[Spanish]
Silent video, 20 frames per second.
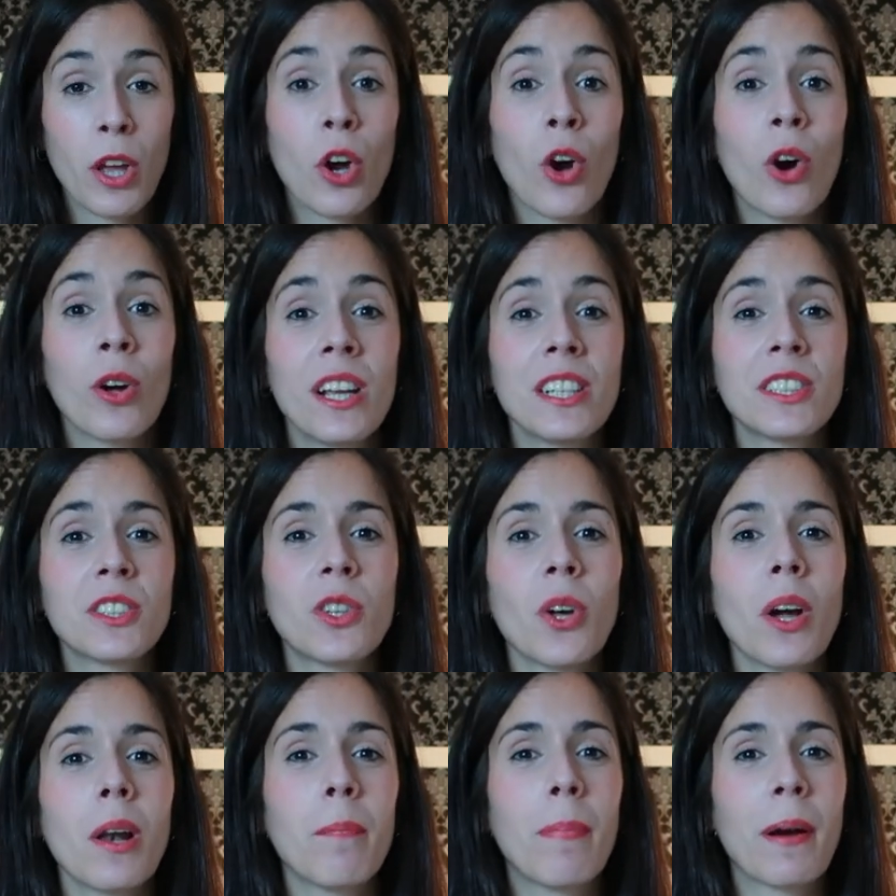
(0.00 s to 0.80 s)
Con
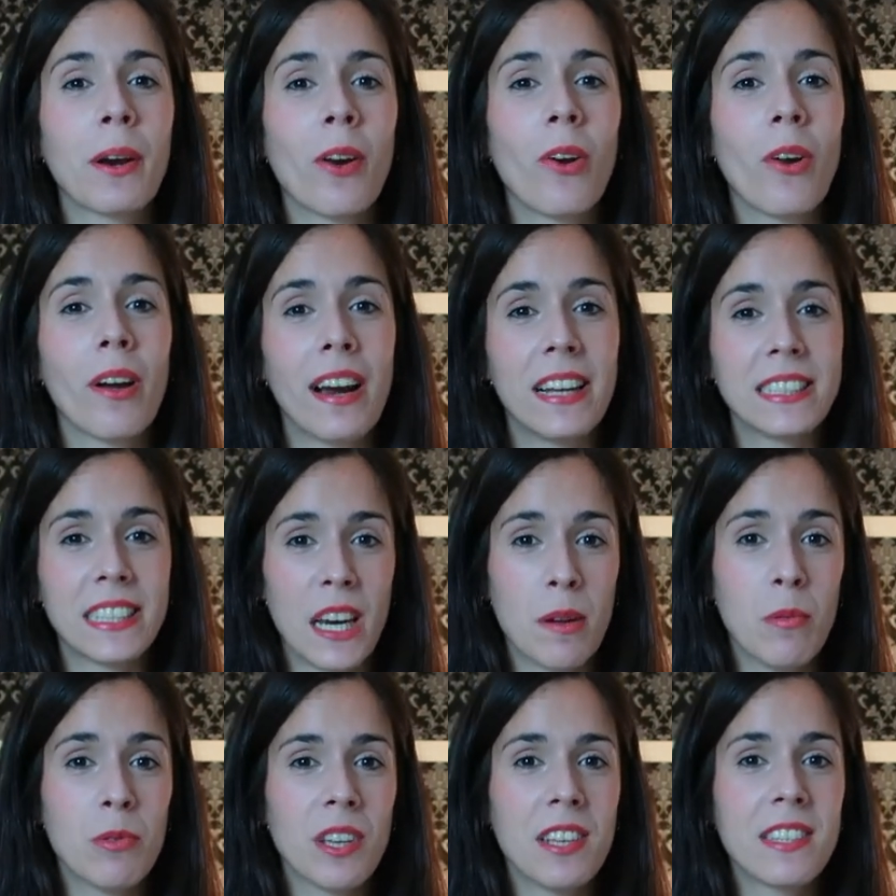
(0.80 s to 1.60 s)
esto al perro lo que le
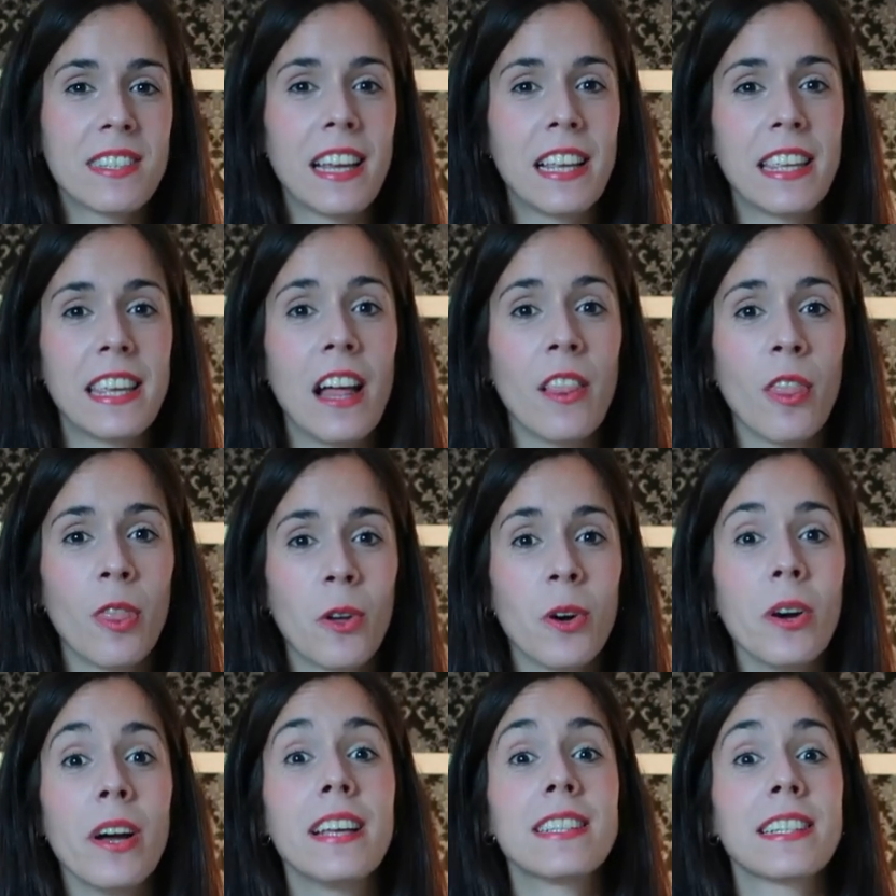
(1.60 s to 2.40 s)
estaremos
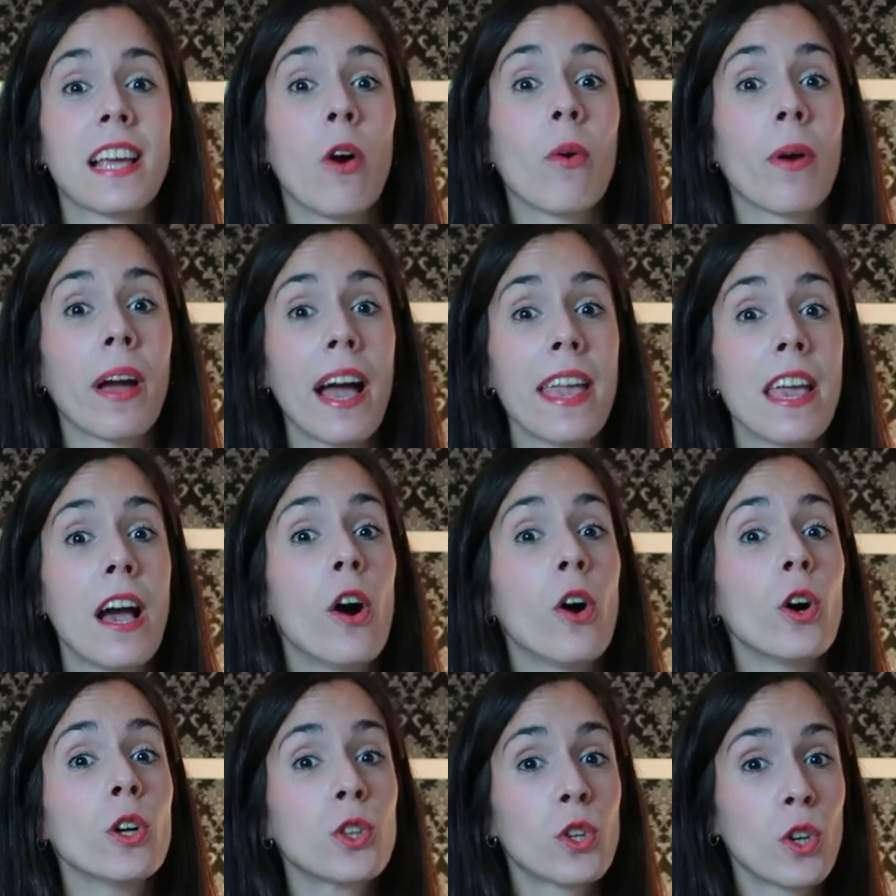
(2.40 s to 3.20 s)
enseñando es que aunque haya
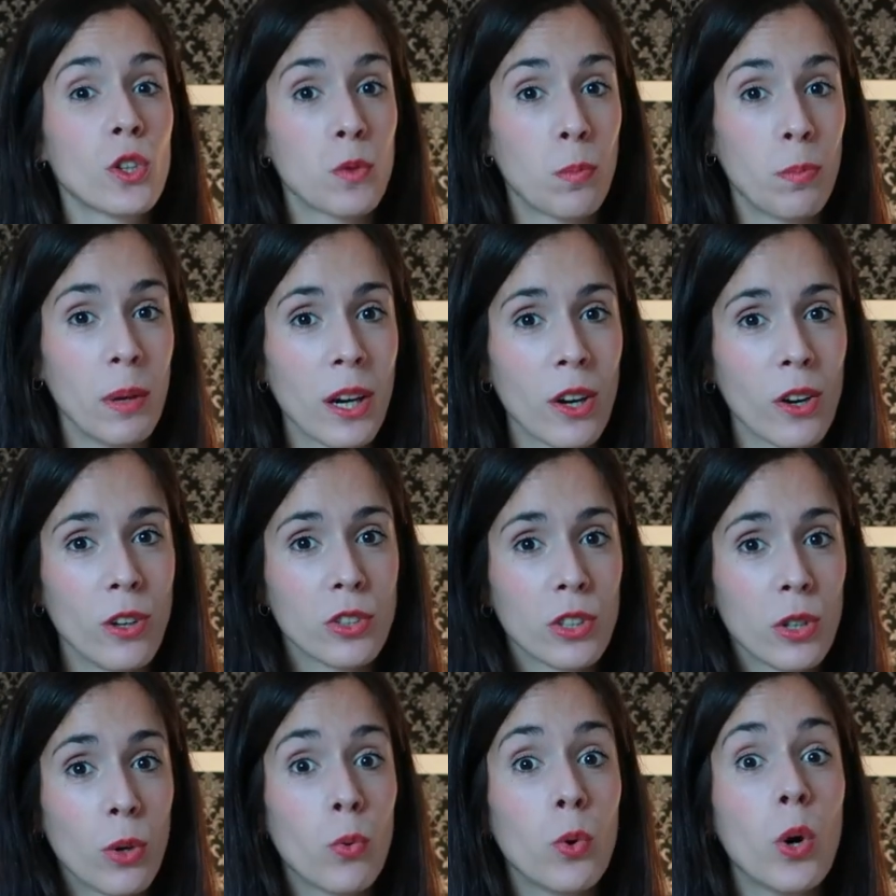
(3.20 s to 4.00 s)
otros
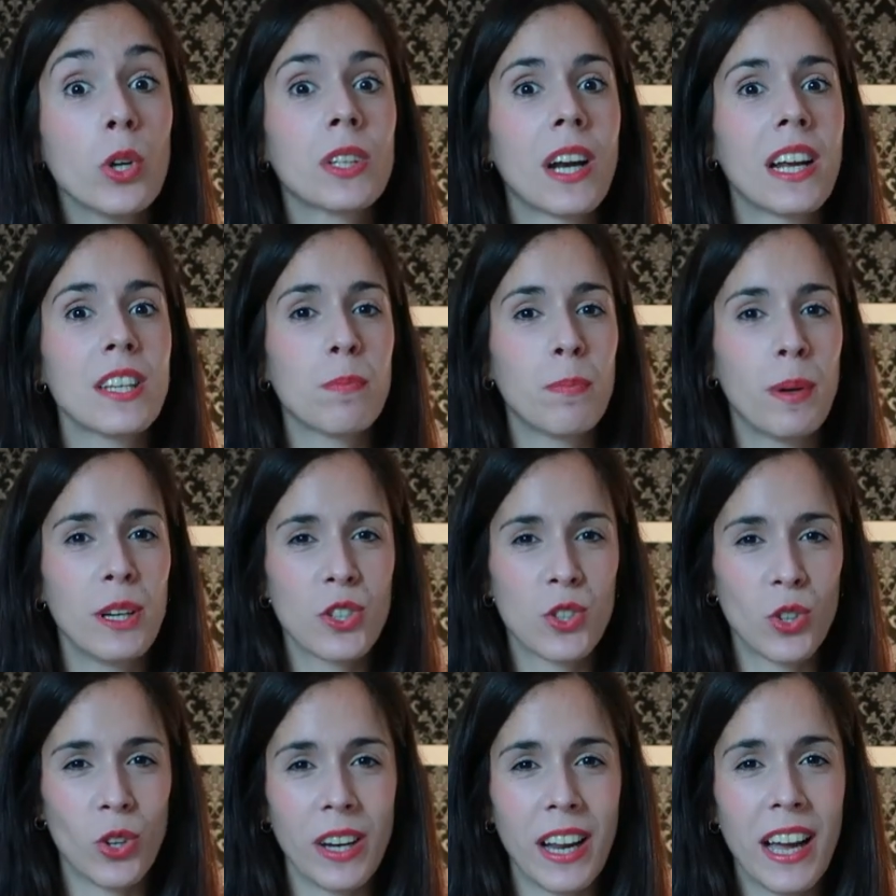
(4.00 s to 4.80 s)
perros u otras
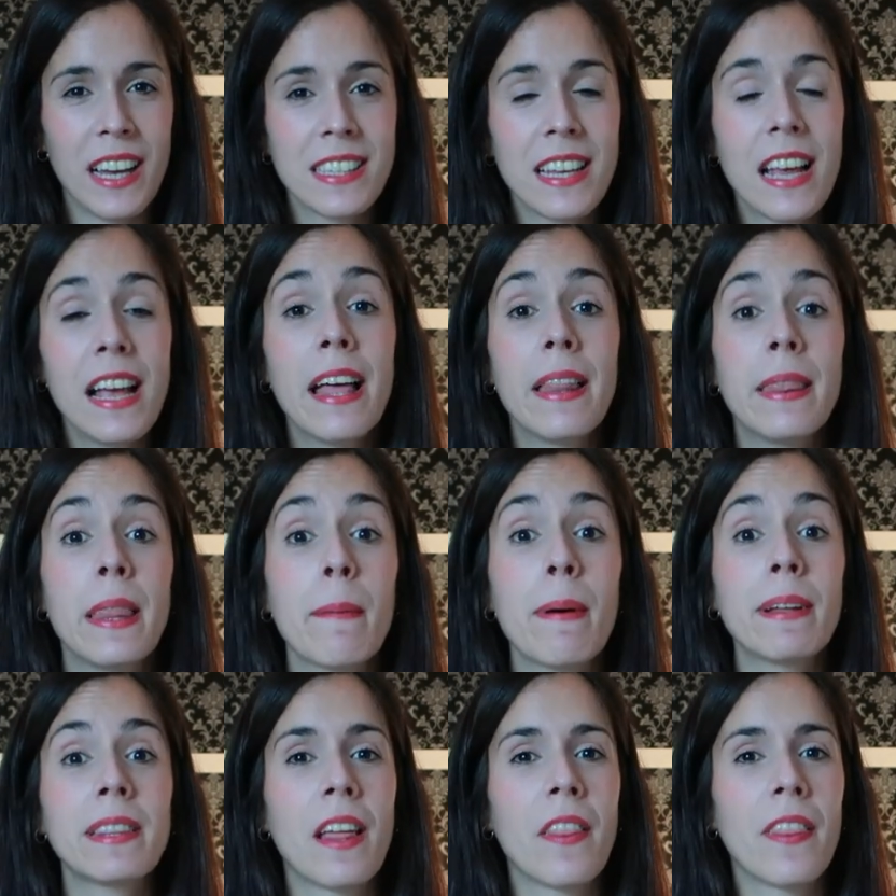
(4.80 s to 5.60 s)
personas,
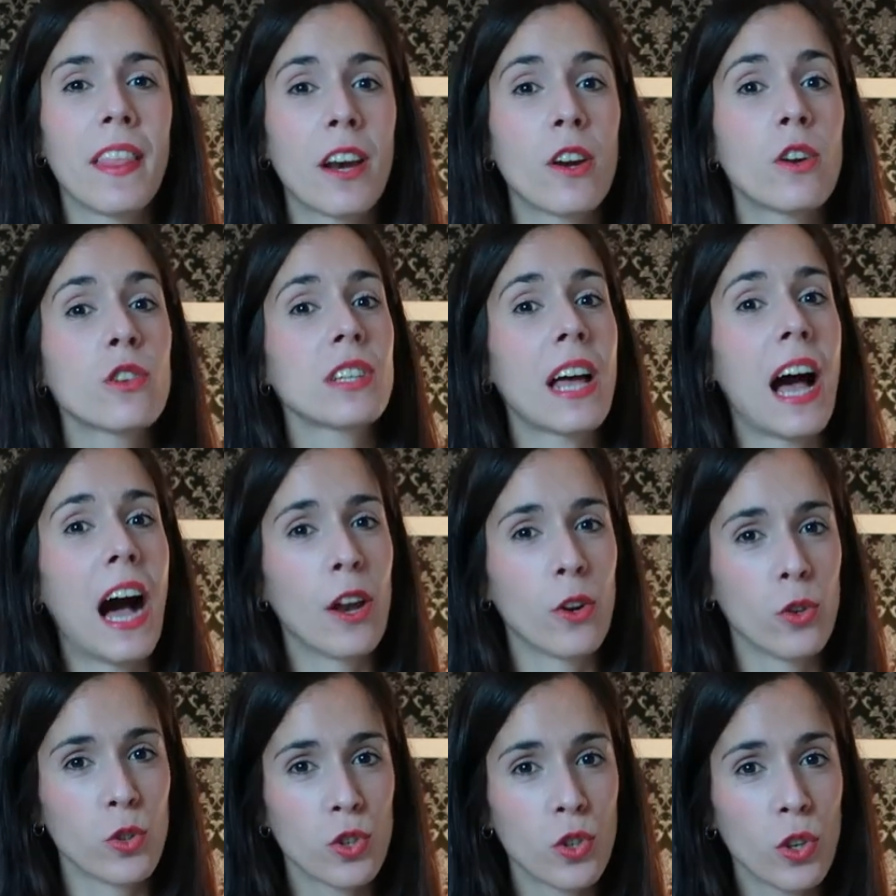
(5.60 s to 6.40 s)
debe atendernos a
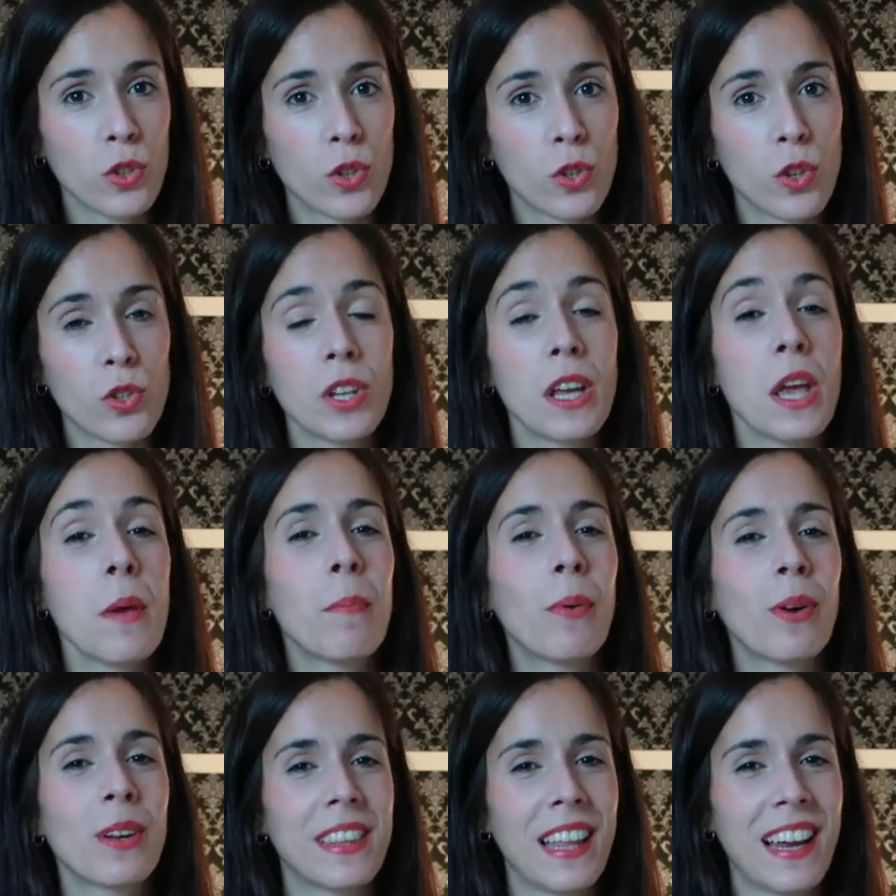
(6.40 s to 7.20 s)
nosotros y
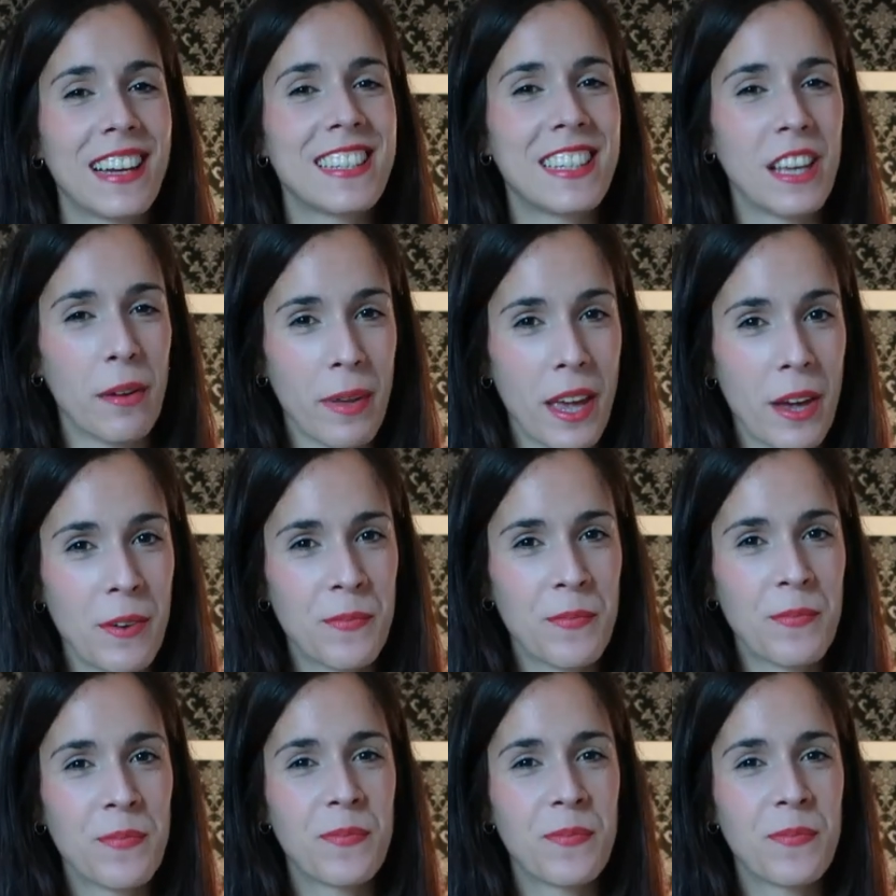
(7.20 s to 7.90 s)
portarse bien.